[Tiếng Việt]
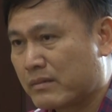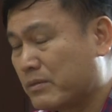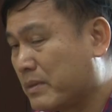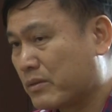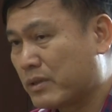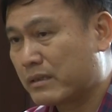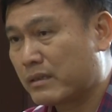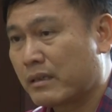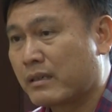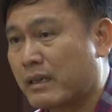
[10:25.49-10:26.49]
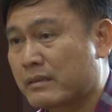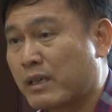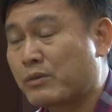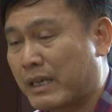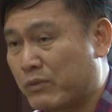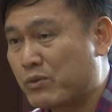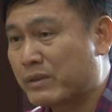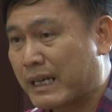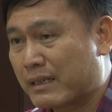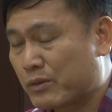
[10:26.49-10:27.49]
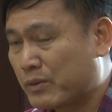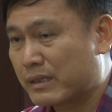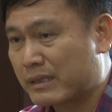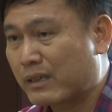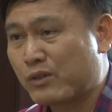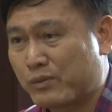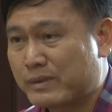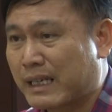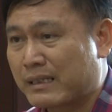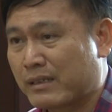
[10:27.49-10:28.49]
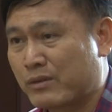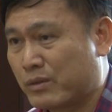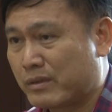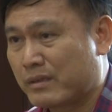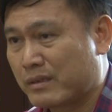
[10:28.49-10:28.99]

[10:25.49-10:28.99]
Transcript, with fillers: tôi bắt đầu quyết định là sau giải vô địch quốc gia tôi quyết định tách đội futsal ra đội